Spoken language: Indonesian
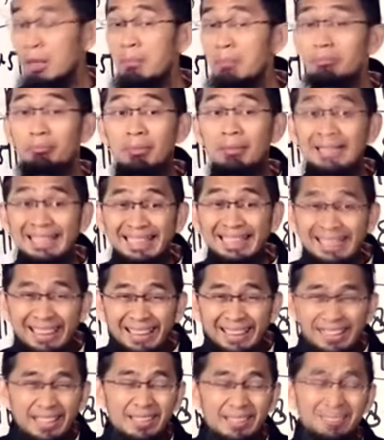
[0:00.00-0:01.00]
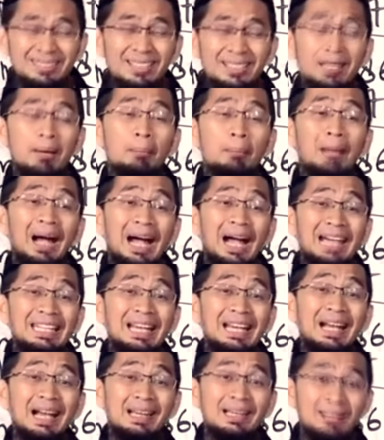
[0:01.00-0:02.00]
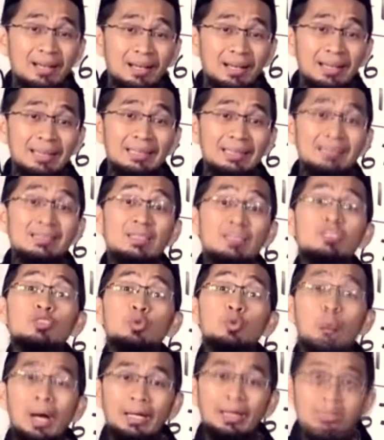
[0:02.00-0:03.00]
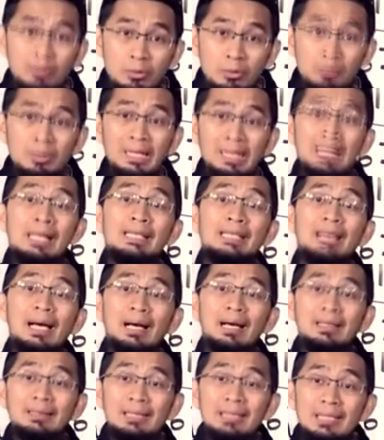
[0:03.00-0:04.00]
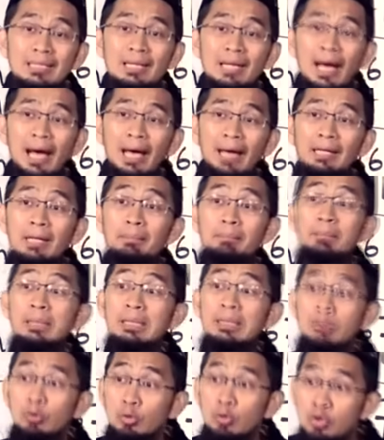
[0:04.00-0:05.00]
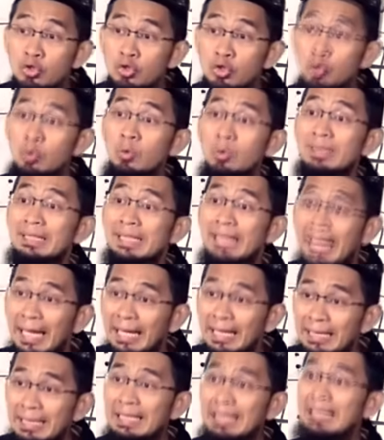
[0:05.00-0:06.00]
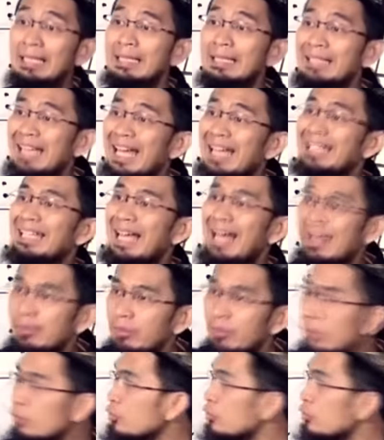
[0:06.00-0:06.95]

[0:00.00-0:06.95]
merekayasa mengadang-adakan sesuatu yang tidak ada petunjuk, dalil, dan atau